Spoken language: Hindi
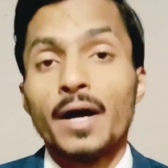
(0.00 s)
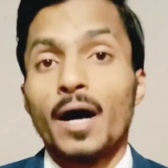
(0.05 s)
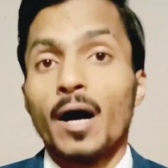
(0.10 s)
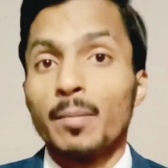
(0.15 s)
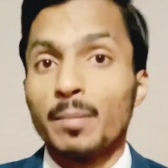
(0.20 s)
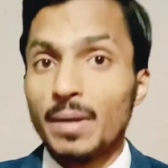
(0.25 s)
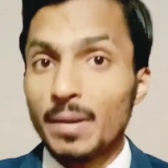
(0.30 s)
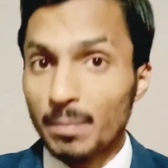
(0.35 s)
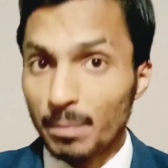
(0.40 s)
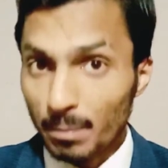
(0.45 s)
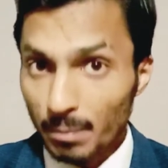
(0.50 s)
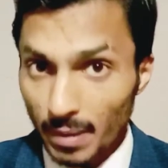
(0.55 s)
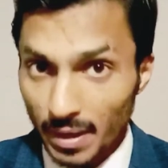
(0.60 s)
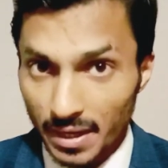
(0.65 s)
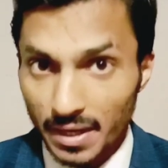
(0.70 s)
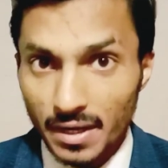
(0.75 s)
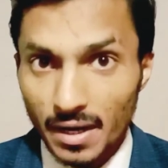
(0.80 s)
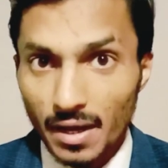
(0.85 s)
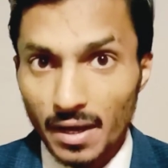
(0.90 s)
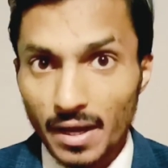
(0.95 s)
हमें
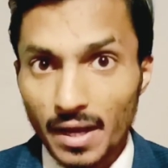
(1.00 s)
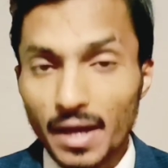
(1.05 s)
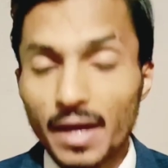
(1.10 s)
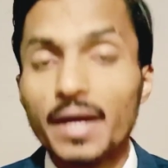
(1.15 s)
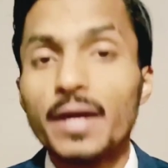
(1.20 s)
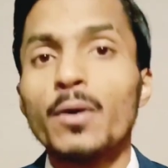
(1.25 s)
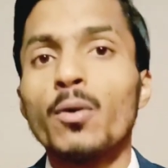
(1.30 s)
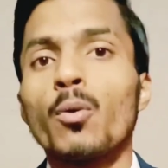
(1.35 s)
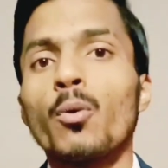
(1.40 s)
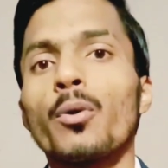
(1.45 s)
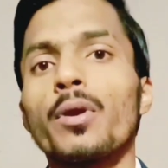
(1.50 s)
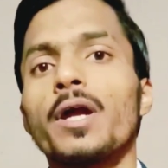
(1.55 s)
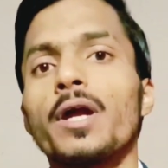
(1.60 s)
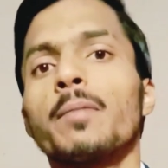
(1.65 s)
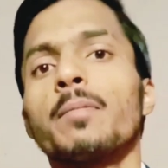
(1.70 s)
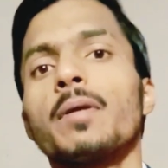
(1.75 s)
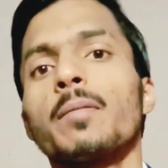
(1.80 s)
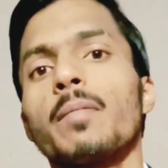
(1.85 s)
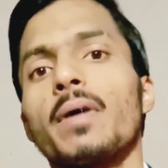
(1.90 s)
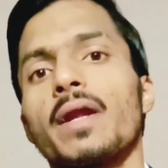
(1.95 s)
मरना है और
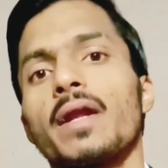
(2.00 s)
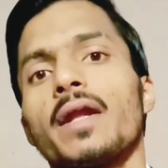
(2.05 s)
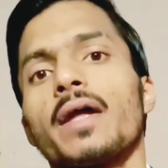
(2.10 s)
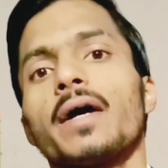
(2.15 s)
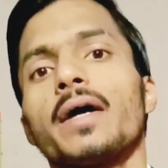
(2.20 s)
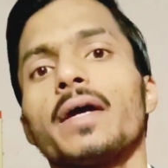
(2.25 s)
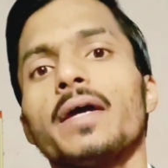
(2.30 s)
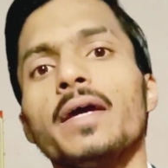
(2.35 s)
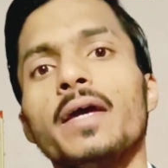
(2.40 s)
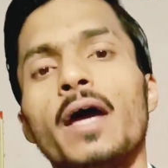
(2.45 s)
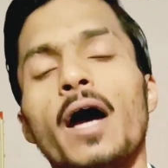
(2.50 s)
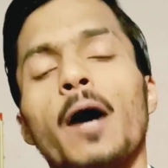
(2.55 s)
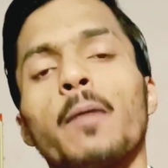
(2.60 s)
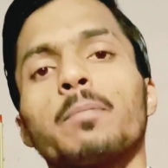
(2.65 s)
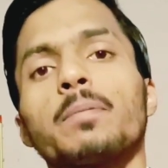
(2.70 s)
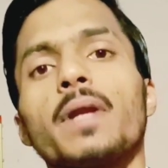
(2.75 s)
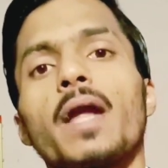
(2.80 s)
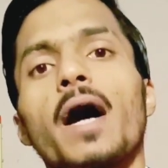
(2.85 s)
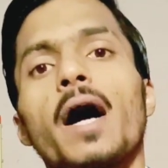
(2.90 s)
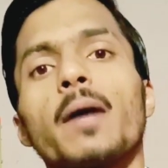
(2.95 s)
हमें मरना है
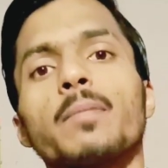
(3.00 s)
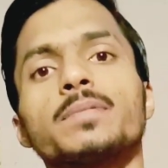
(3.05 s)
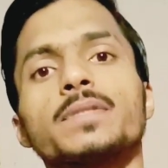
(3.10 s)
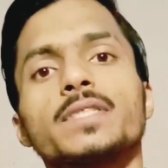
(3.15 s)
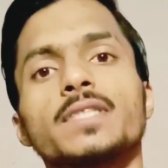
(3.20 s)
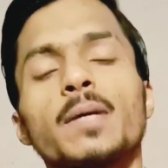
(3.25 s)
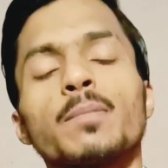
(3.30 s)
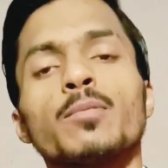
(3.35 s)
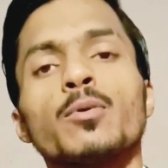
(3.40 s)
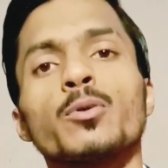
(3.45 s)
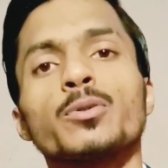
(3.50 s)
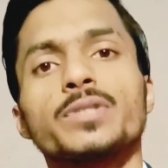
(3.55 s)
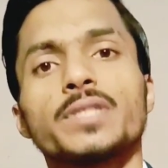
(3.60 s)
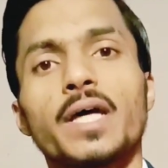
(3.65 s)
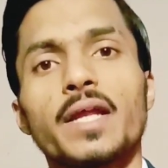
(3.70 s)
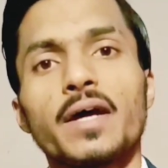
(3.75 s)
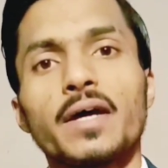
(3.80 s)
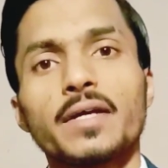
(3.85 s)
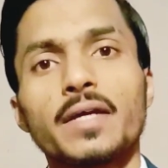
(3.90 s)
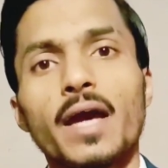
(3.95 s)
अपना आप सब बहुत
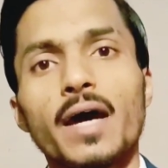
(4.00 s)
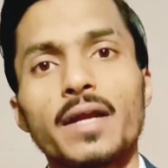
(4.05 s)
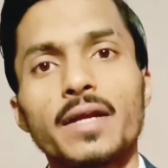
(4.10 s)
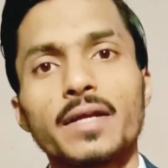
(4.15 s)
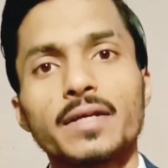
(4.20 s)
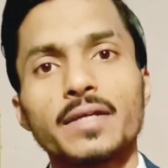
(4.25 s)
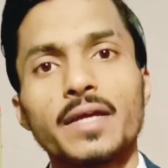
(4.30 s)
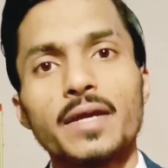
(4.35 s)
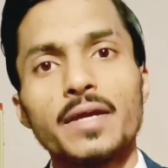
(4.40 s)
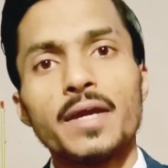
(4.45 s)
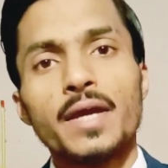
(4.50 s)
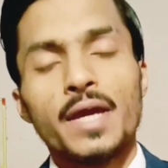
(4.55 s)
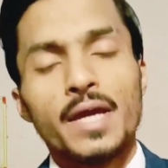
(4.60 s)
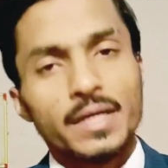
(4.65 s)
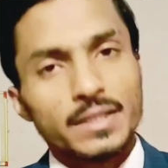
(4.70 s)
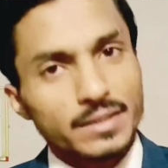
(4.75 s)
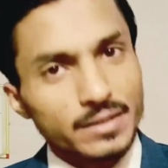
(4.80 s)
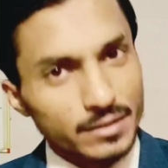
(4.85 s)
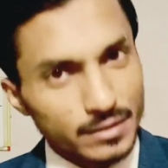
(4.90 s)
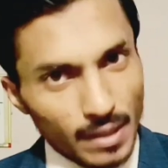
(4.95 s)
सारा ख्याल रखें
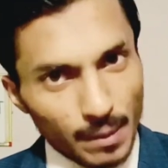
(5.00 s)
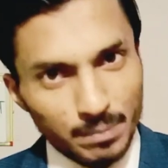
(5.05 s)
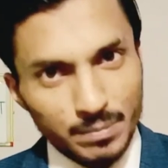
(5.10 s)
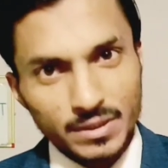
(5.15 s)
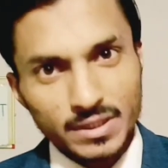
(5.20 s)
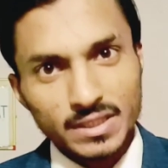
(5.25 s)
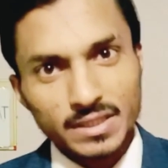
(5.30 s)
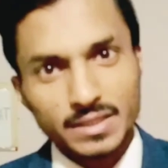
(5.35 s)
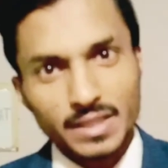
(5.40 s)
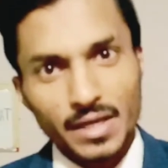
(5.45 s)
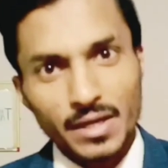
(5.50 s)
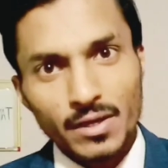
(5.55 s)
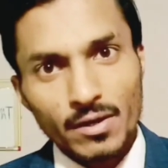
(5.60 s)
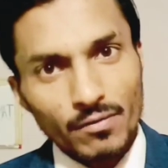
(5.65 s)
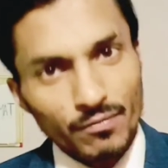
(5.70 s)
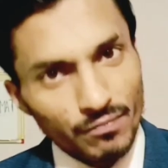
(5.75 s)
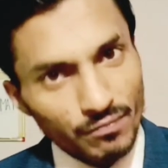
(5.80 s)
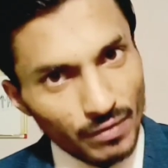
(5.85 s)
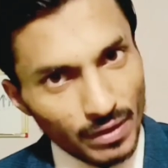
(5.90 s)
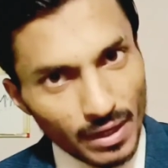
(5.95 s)
सब चीज़ें
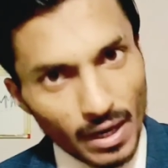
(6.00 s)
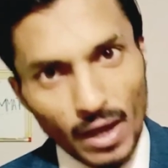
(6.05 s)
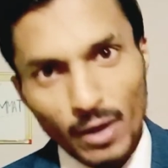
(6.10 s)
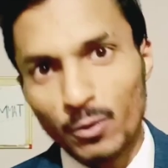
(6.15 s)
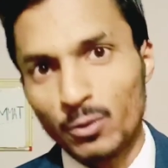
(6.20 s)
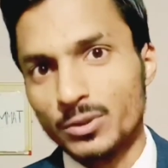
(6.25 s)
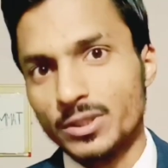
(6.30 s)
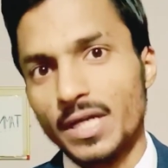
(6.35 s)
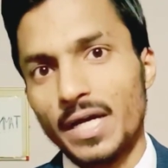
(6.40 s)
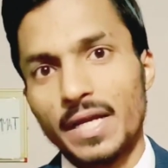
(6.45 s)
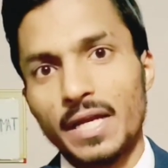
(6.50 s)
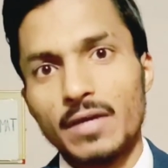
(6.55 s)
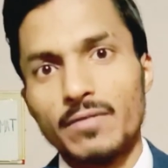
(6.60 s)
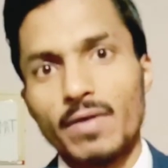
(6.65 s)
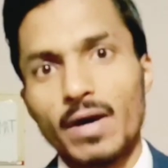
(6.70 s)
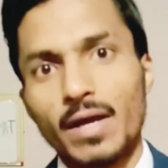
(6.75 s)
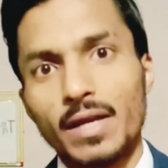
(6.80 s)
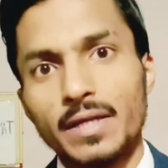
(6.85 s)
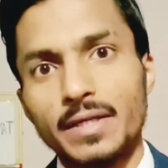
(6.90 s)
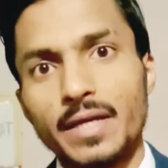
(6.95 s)
फना हो जाने
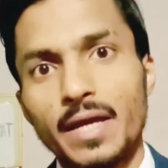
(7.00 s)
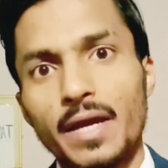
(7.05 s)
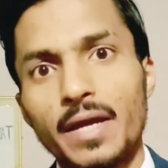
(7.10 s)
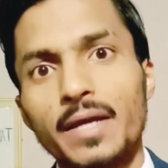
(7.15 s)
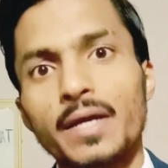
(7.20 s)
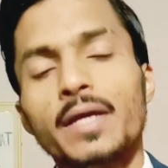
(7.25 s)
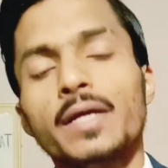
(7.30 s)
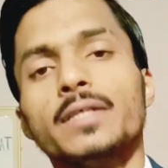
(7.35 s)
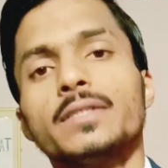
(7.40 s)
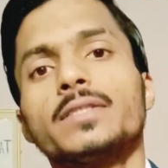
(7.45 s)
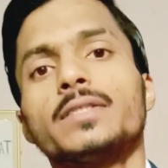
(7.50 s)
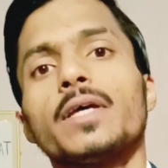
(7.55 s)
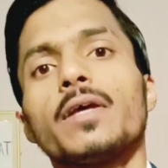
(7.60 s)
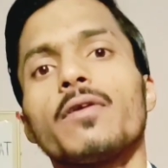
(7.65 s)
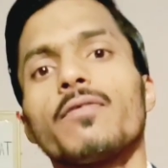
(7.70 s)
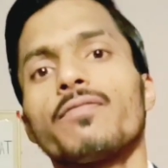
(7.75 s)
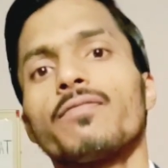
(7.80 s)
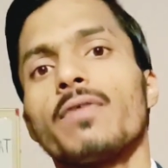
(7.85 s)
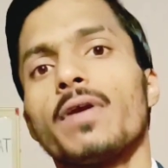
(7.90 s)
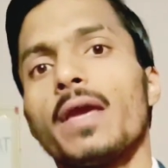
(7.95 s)
वाली हैं
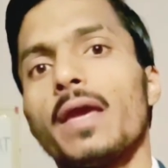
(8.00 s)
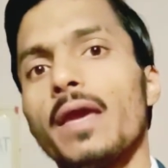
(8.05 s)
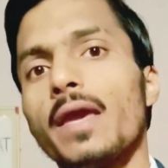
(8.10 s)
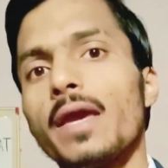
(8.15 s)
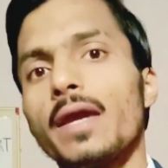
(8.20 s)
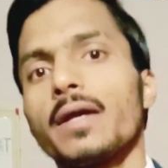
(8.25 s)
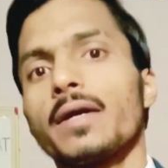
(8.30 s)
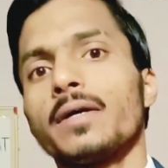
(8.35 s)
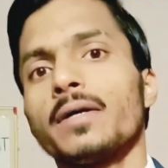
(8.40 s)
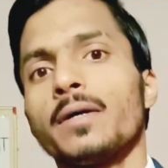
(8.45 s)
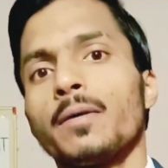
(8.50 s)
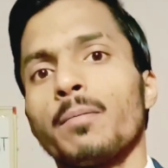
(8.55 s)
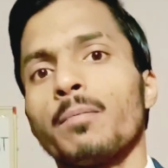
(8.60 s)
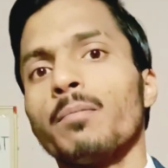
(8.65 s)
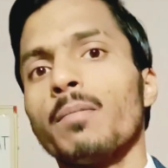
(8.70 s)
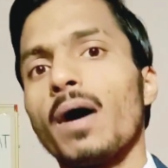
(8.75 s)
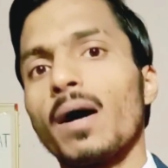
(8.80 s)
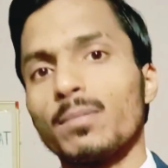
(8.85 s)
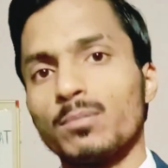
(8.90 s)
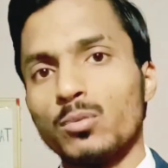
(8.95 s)
सिर्फ़ एक
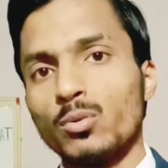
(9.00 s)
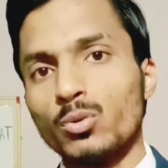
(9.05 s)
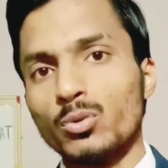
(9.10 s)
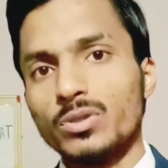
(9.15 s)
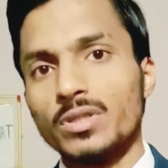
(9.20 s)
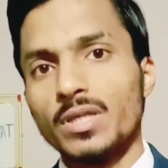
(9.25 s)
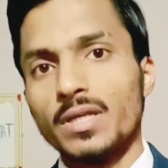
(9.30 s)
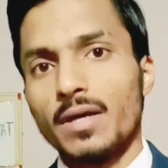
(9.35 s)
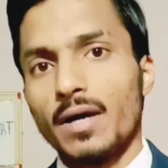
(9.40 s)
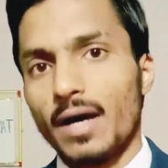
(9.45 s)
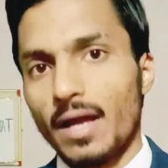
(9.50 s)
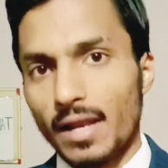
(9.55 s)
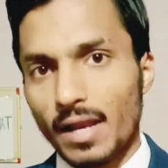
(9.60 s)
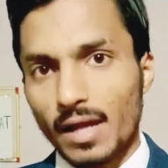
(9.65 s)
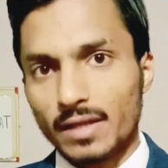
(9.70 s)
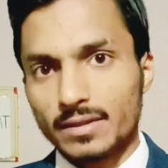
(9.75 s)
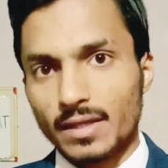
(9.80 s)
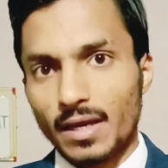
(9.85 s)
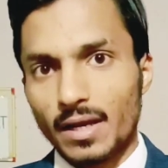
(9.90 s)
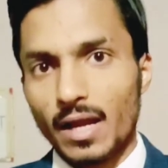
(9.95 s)
मबूद
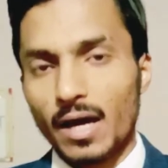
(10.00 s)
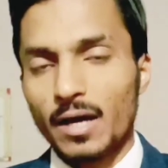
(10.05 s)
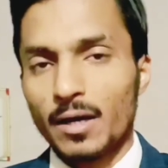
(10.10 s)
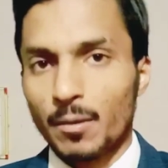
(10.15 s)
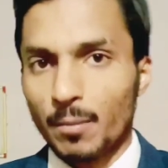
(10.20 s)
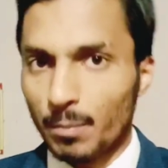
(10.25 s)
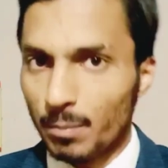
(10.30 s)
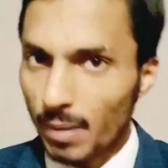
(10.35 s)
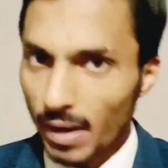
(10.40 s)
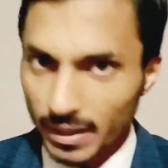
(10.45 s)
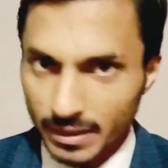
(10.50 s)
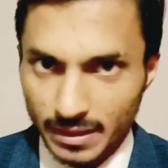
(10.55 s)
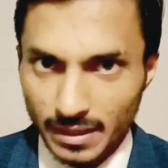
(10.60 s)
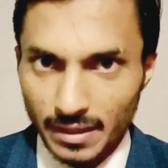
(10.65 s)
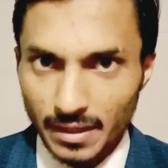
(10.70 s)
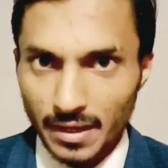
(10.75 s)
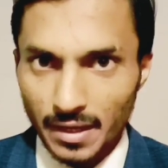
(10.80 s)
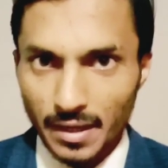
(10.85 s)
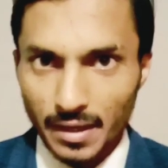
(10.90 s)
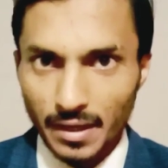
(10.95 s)
अल्लाह ताली बाकी
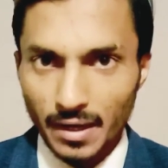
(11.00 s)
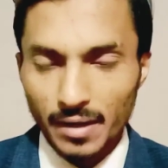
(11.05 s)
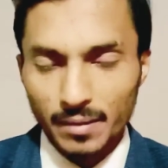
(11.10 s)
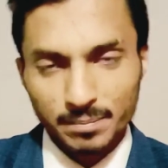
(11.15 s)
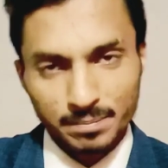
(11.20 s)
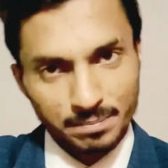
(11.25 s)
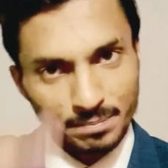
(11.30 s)
रहेगा